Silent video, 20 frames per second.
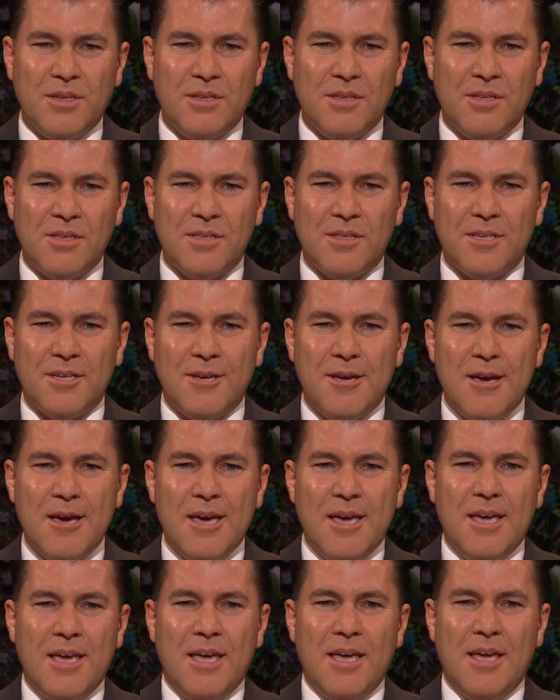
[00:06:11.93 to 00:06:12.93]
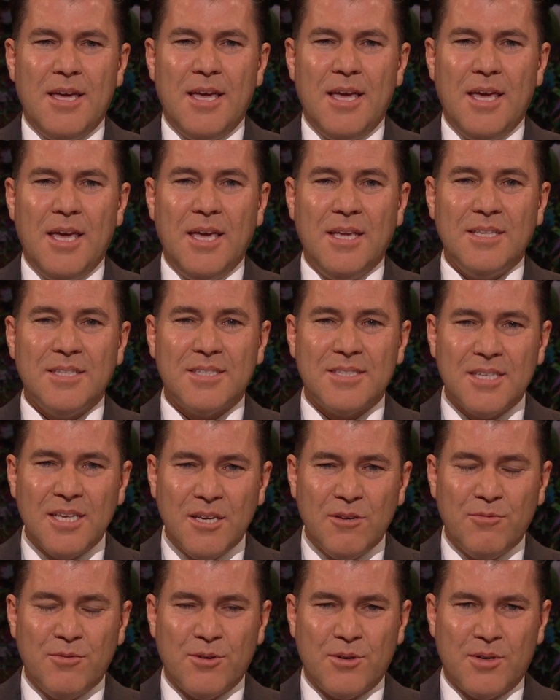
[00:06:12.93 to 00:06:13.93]
悔改并请求宽
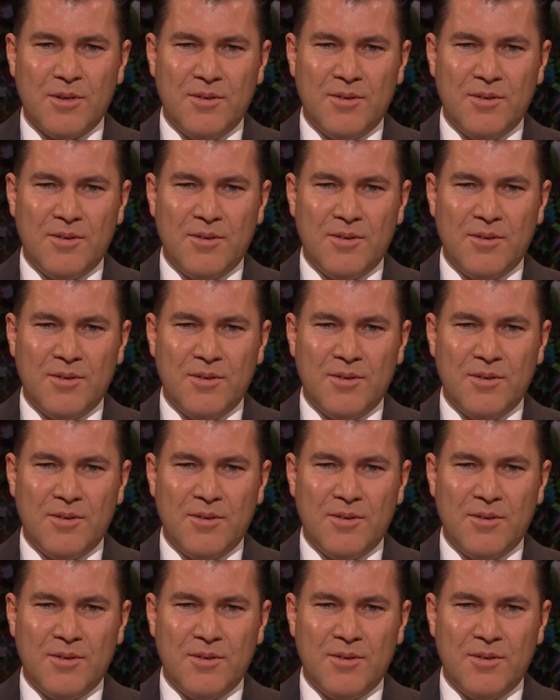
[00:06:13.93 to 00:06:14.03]
恕，